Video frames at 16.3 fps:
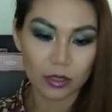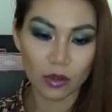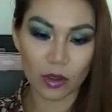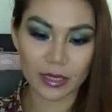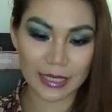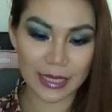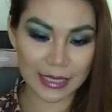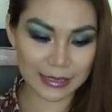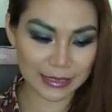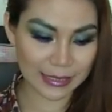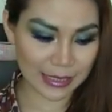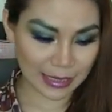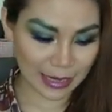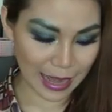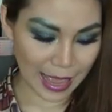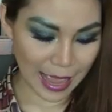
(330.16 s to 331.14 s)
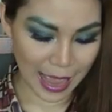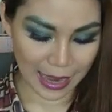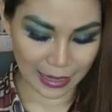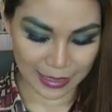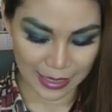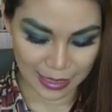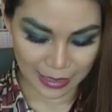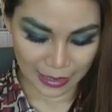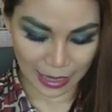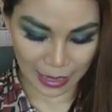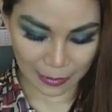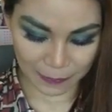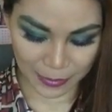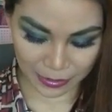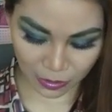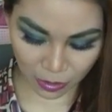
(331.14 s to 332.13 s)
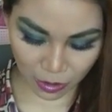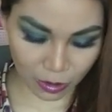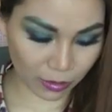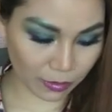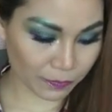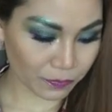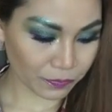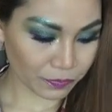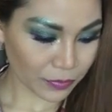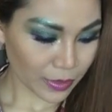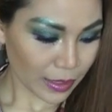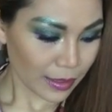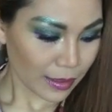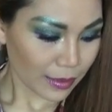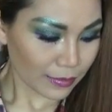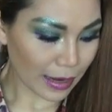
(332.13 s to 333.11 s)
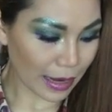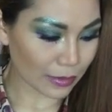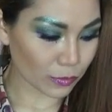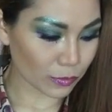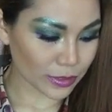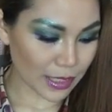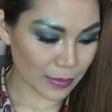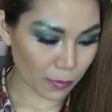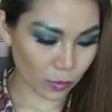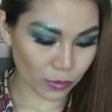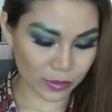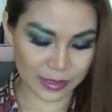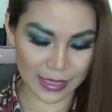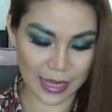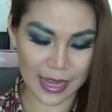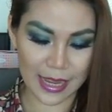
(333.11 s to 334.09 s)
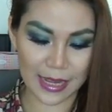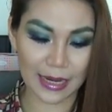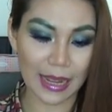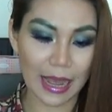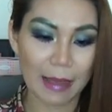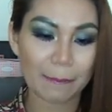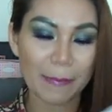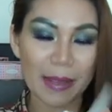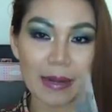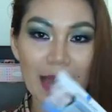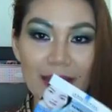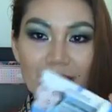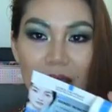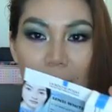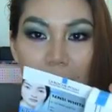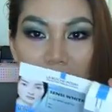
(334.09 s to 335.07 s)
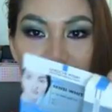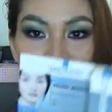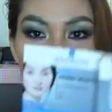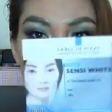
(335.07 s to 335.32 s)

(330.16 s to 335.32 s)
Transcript: โดยที่ชิ้นแรกเนี่ยนะคะเป็นของราลูชิโพเซนะคะ เป็นหน้าตาแบบ